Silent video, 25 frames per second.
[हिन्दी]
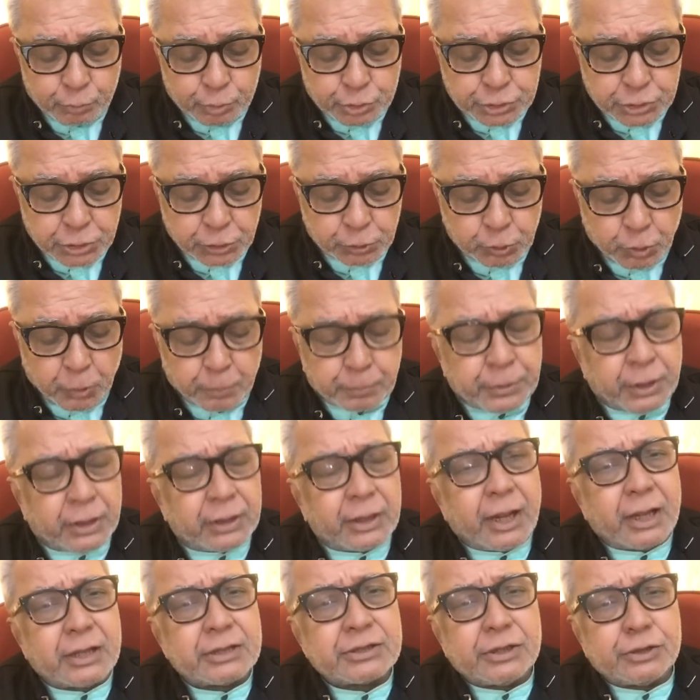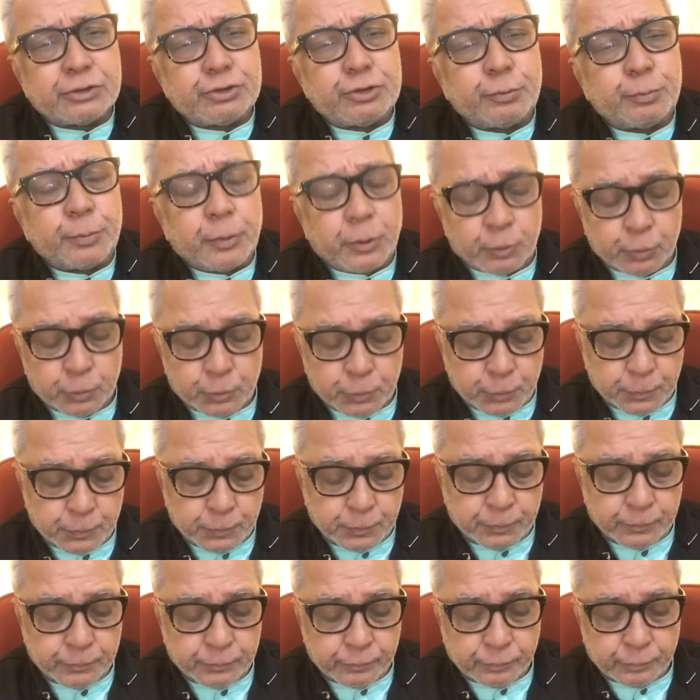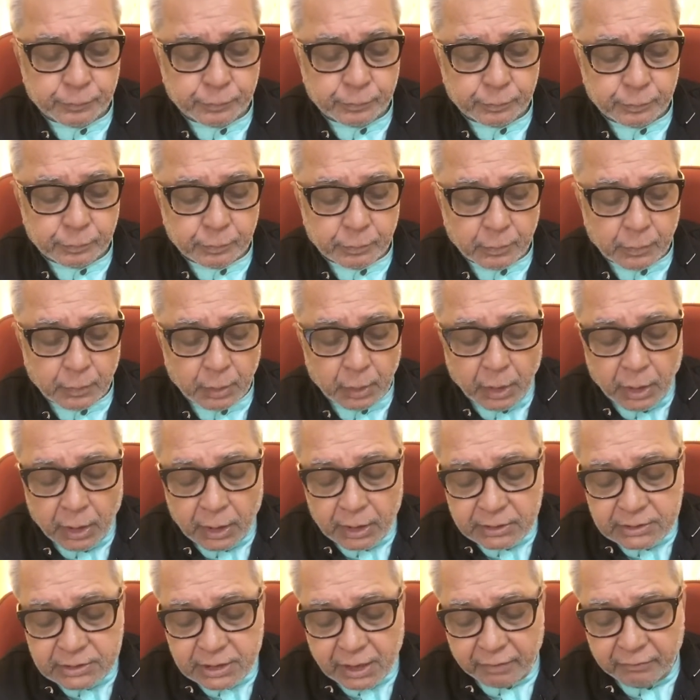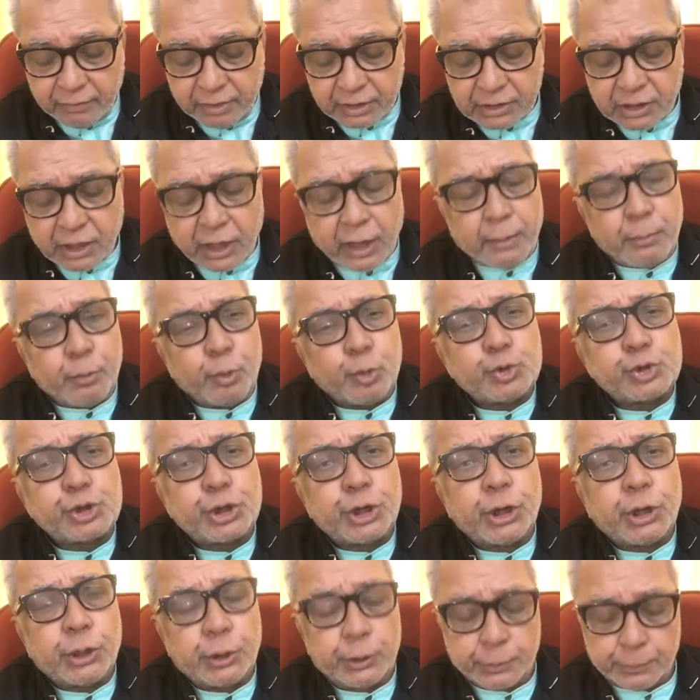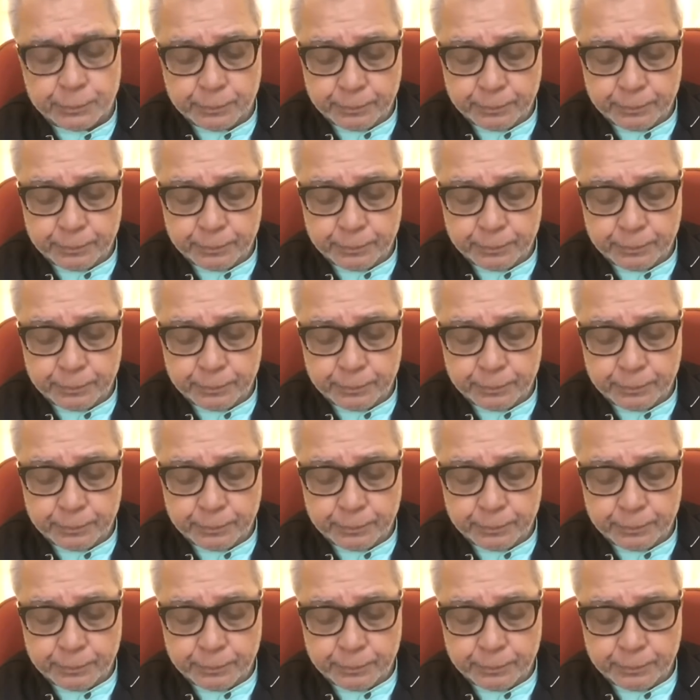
मुझसे तो अपना राज न छुपाओ जावेद खामोश रहा